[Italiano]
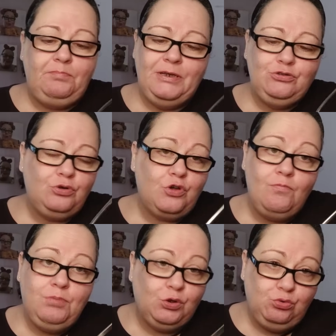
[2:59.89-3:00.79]
penso che
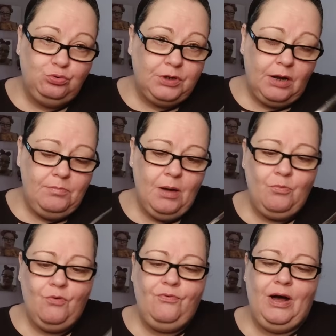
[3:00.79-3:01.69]
un po' tutte le
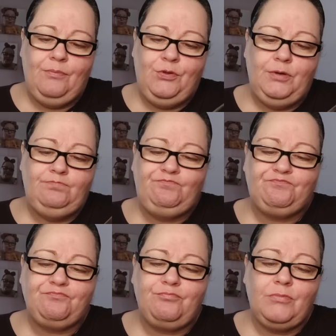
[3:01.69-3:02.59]
abbiamo fatte.
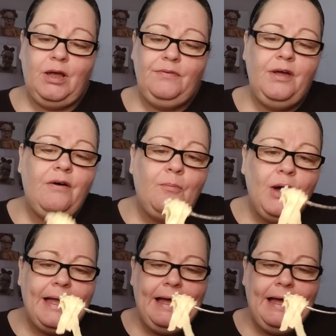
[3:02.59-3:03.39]
Andavamo a